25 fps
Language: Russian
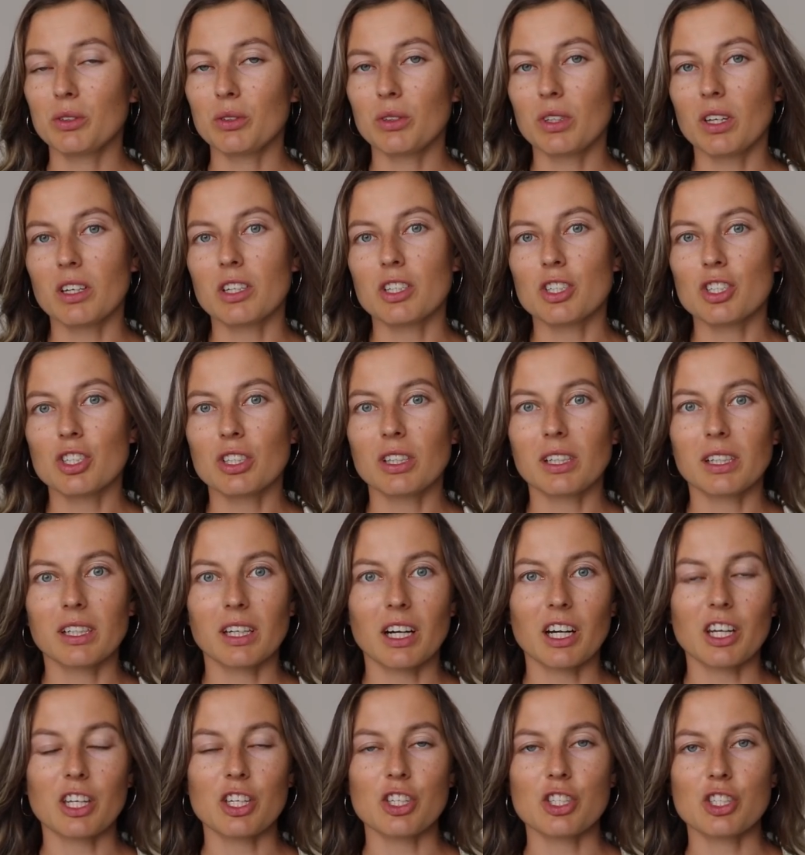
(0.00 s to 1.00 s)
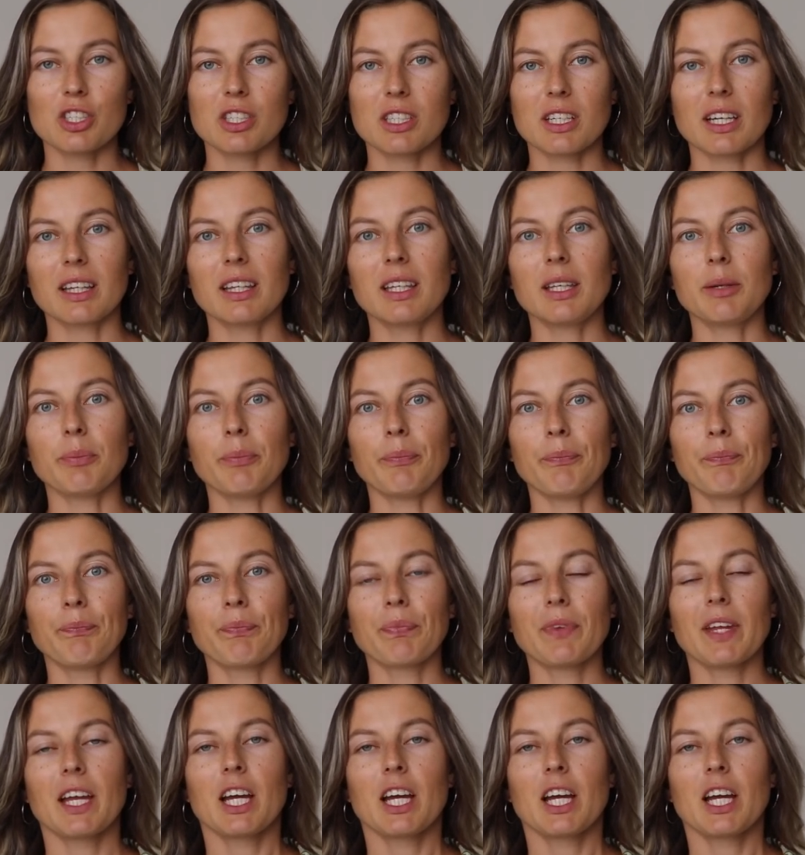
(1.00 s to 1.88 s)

но я решила ограничиться одним